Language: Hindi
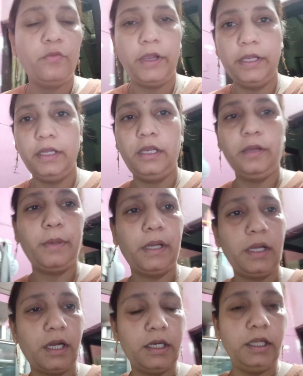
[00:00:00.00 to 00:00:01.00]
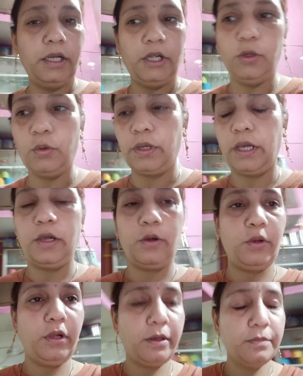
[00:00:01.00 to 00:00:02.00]
फाइनली हमारा खाना रेडी हो गया है
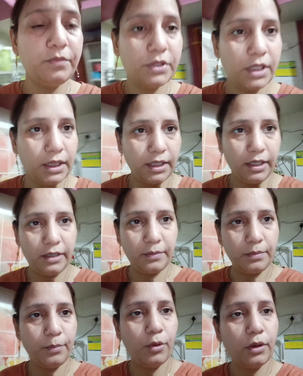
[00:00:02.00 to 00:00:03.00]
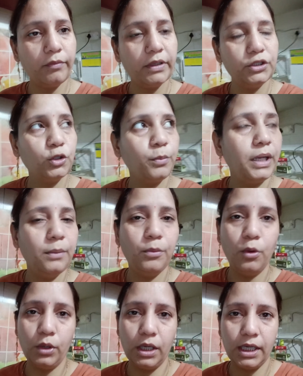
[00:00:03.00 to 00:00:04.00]
और हम चलते हैं भोगवान जी को पहले
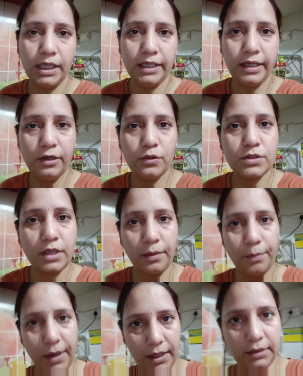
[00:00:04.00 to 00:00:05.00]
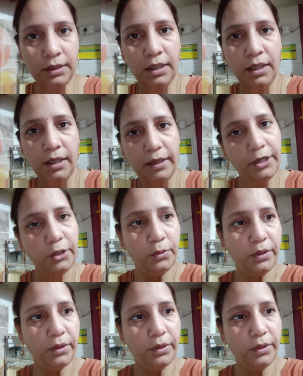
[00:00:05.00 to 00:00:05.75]
भोग लगाने के लिए उसके बाद रेडी